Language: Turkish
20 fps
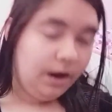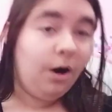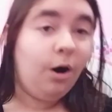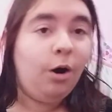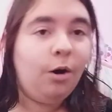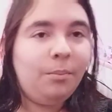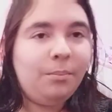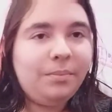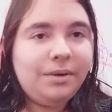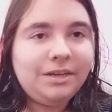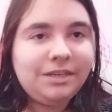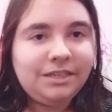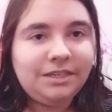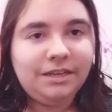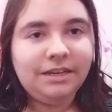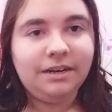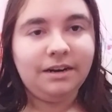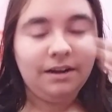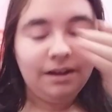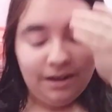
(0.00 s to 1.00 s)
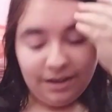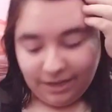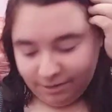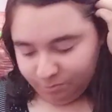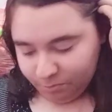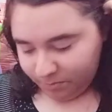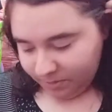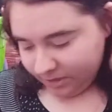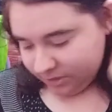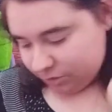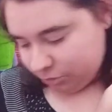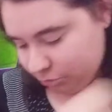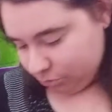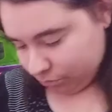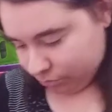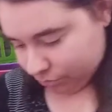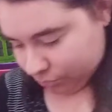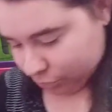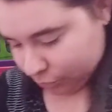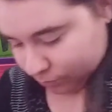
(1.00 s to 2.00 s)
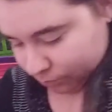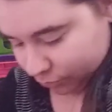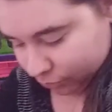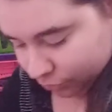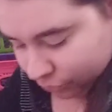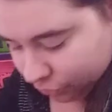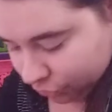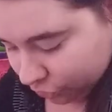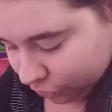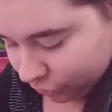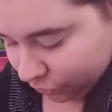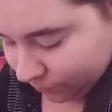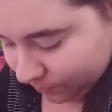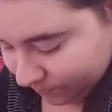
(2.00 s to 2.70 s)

15 lira 25 kuruşmuş.